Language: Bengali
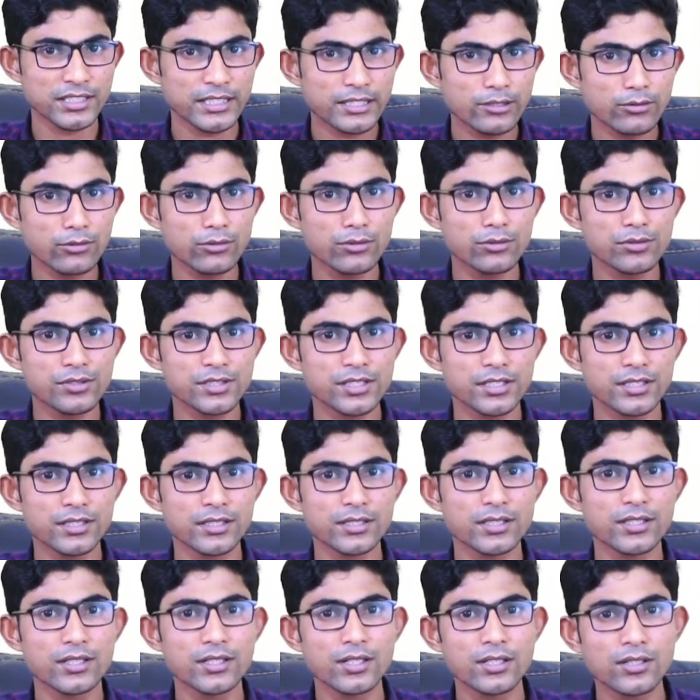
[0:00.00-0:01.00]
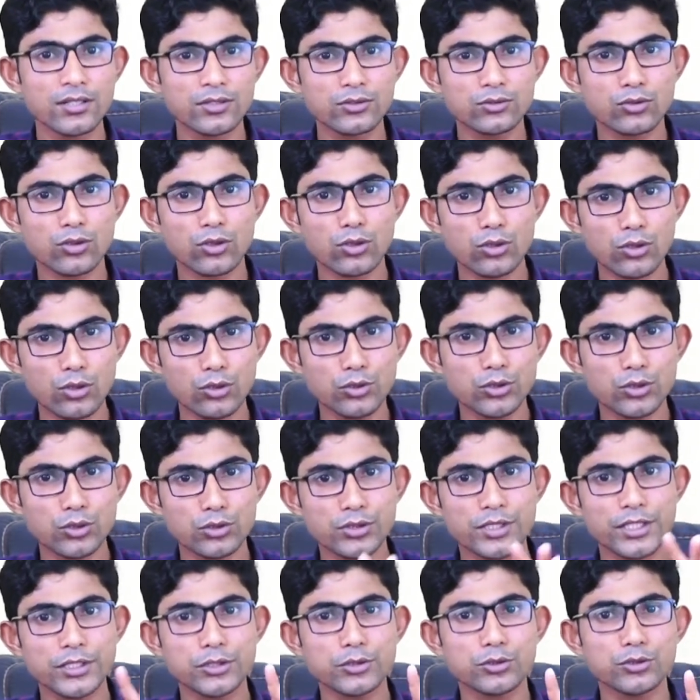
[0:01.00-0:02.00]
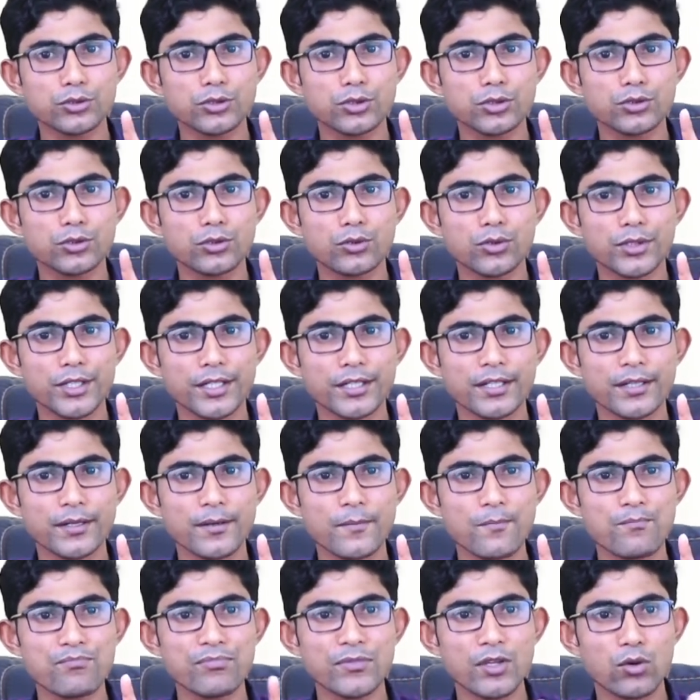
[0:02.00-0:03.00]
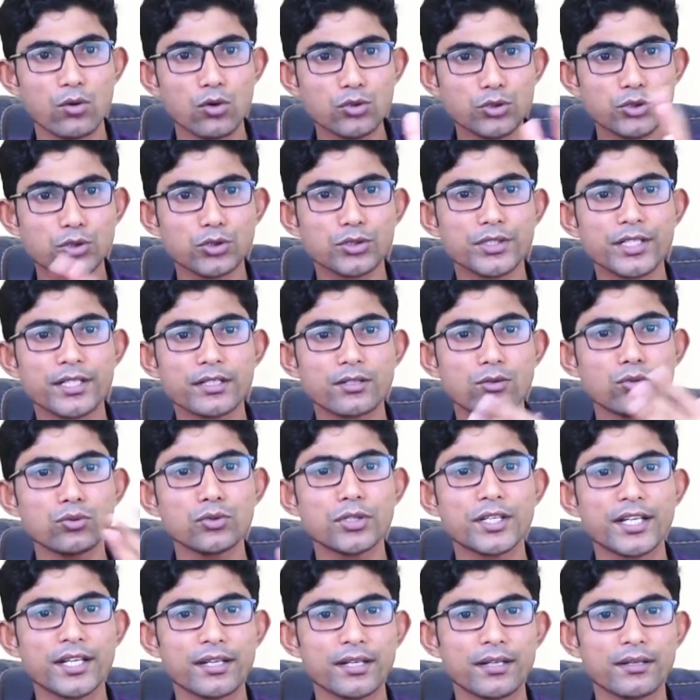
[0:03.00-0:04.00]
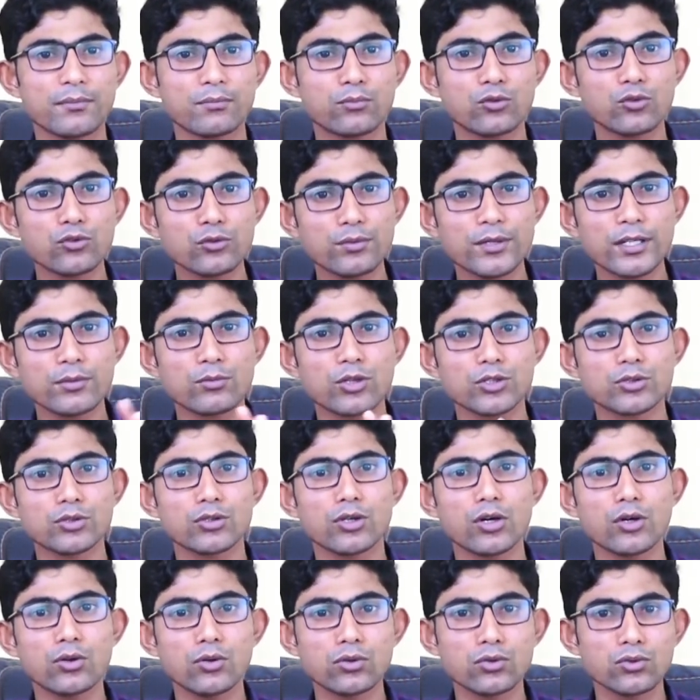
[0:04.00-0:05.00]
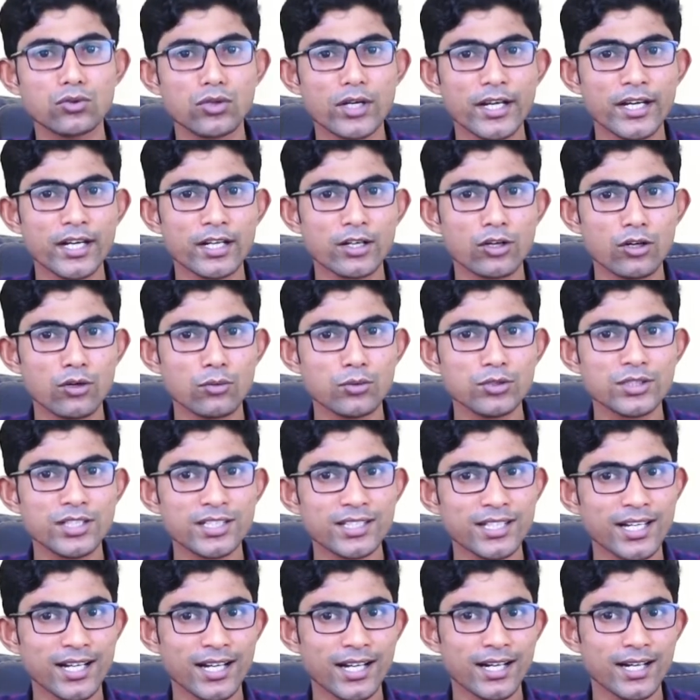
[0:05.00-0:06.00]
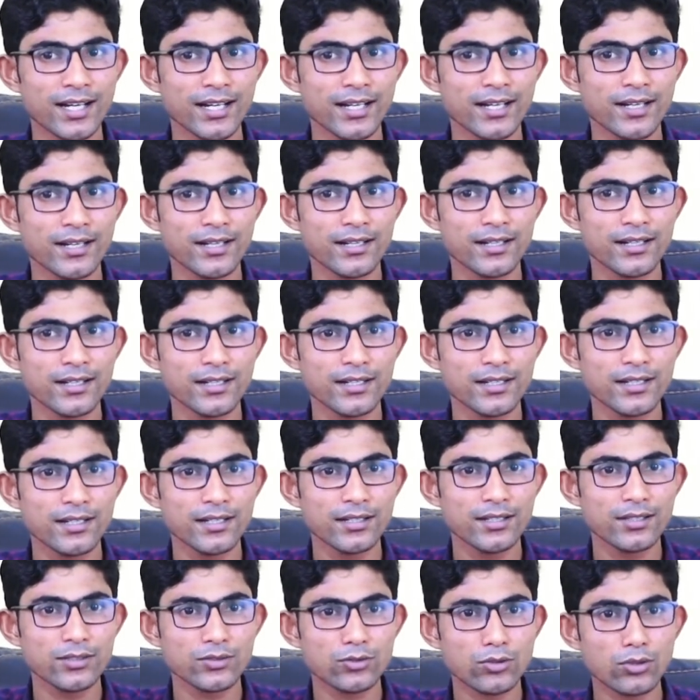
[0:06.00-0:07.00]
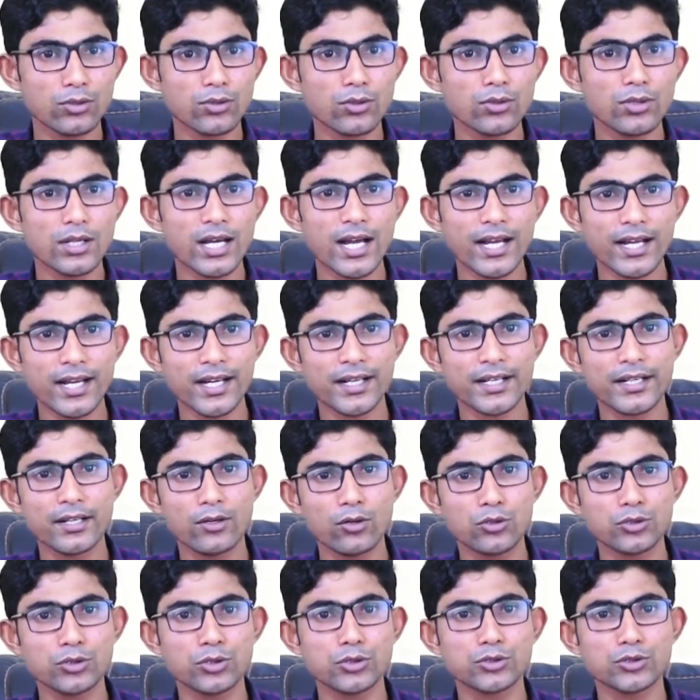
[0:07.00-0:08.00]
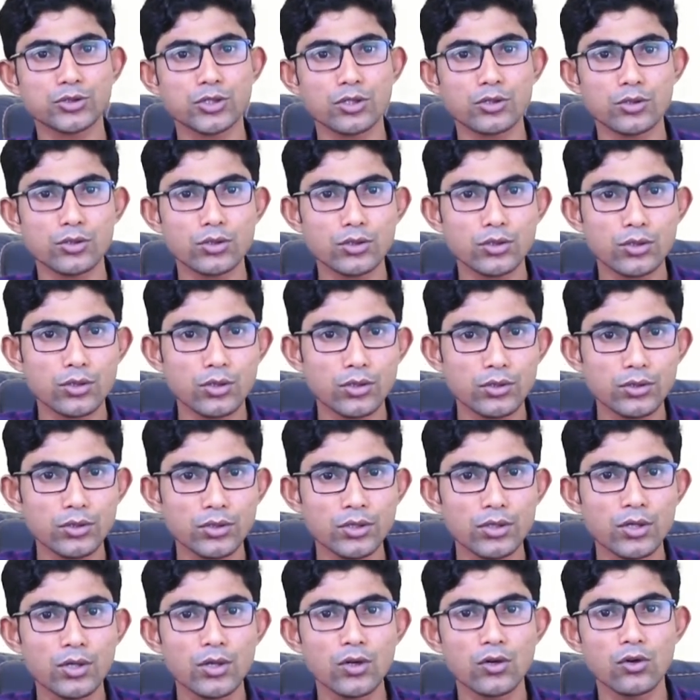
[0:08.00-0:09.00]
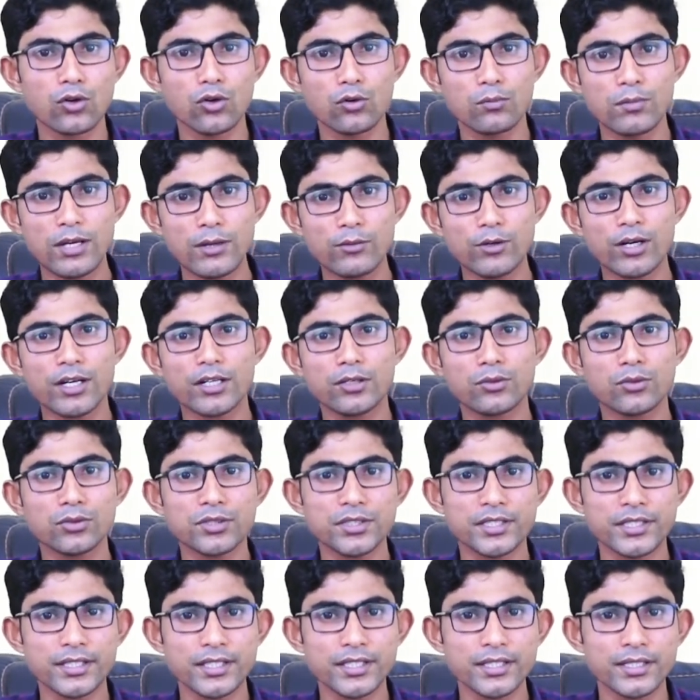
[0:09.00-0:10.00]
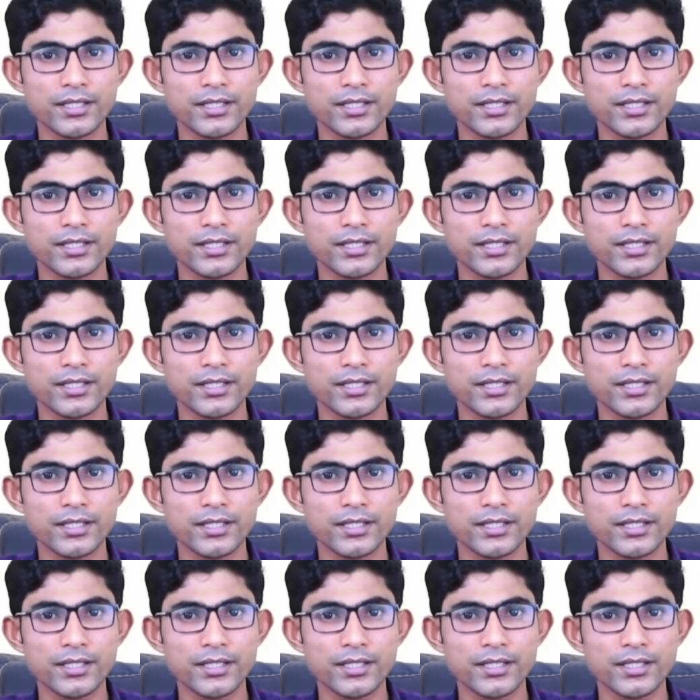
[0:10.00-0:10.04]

সেগুলো হচ্ছে তরল ঔষধকে শোষণ করে ঔষধের গুণকে পূর্বের মতো অক্ষুণ্ণ রাখার ক্ষমতা থাকায় তরল আকারে ঔষধ সংরক্ষণ ও ব্যবহার করতে